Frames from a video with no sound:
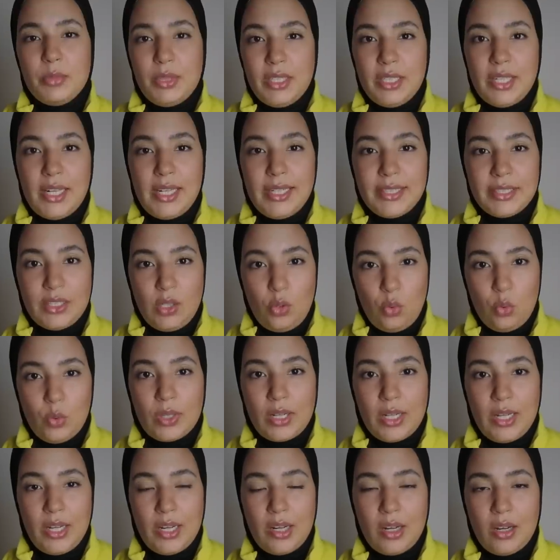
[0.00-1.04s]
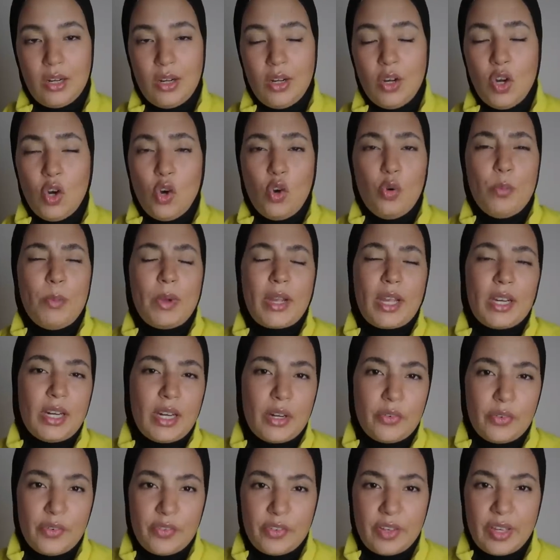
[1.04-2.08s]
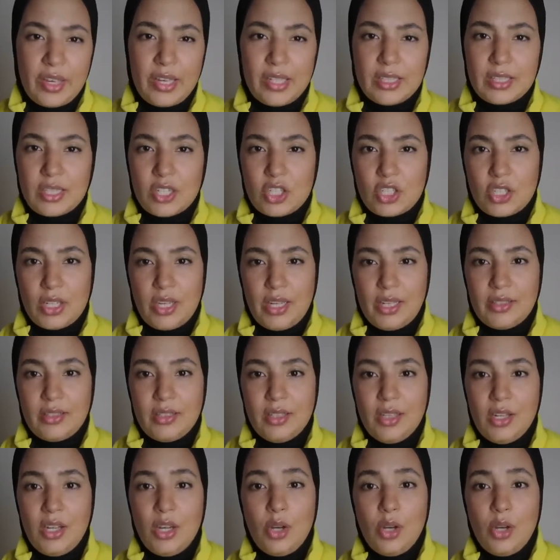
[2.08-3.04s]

المدينه اللي تحولت ليها وما كنعرف فيها حتى شي حد